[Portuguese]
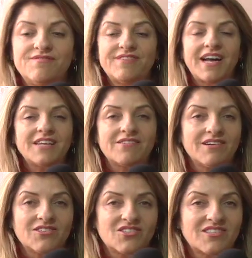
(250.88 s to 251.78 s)
Vale
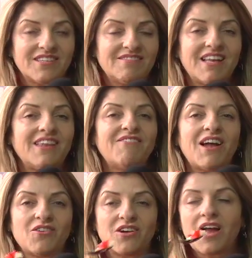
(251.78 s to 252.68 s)
quanto que isso aqui? Não tem nem
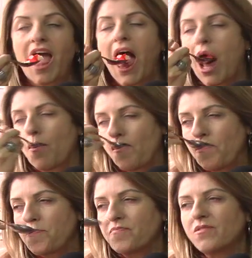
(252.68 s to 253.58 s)
valor.
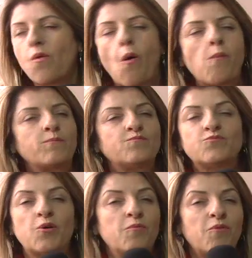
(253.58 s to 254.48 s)
Hum,
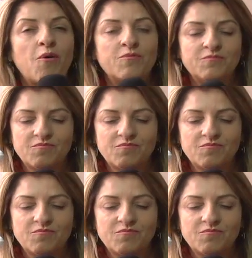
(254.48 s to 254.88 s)
tão bom.